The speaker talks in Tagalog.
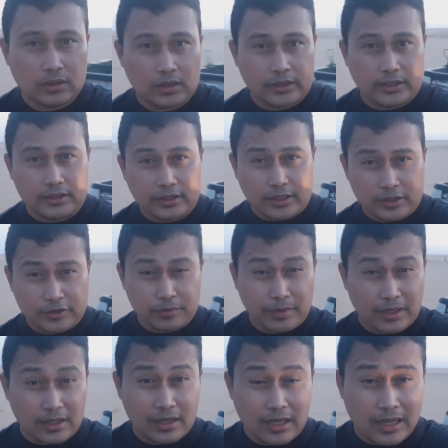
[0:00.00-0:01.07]
ayan guys
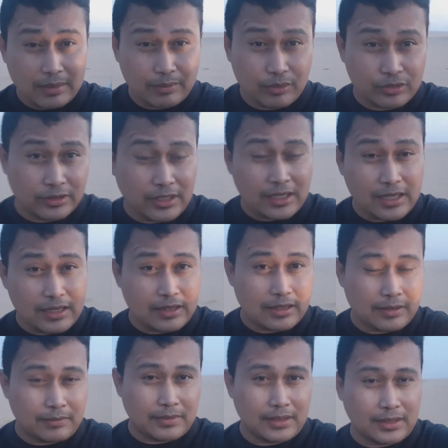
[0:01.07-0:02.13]
maghapon na
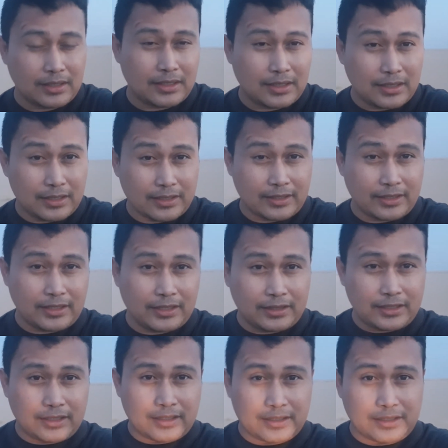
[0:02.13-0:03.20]
mag alas
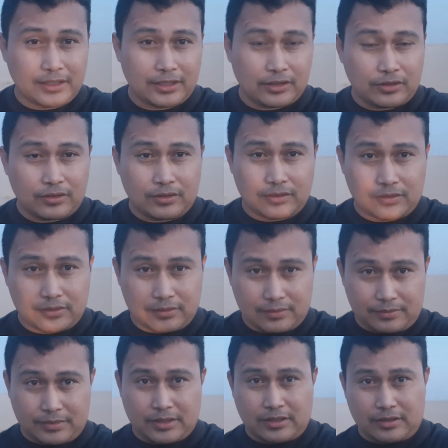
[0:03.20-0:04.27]
city na dito
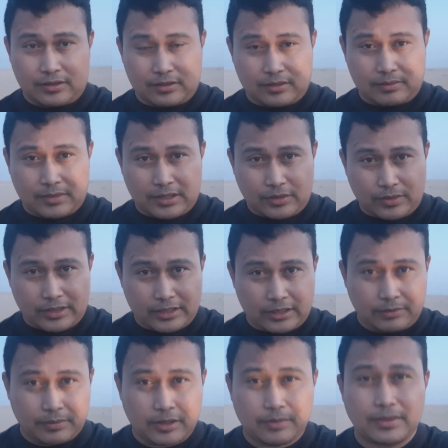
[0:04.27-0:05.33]

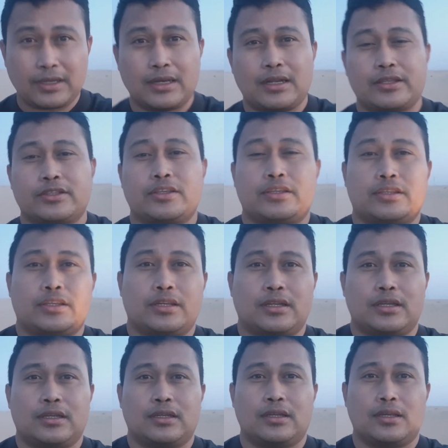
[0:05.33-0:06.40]
maliwanag pa madalas yun ng
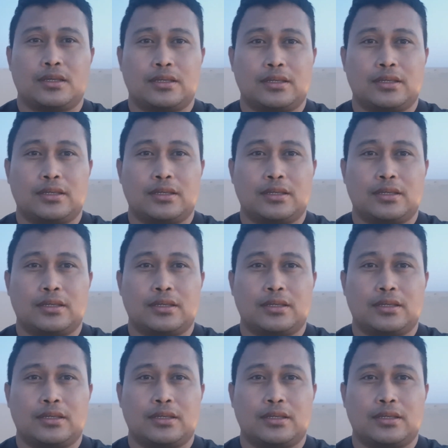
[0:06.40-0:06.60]
uh,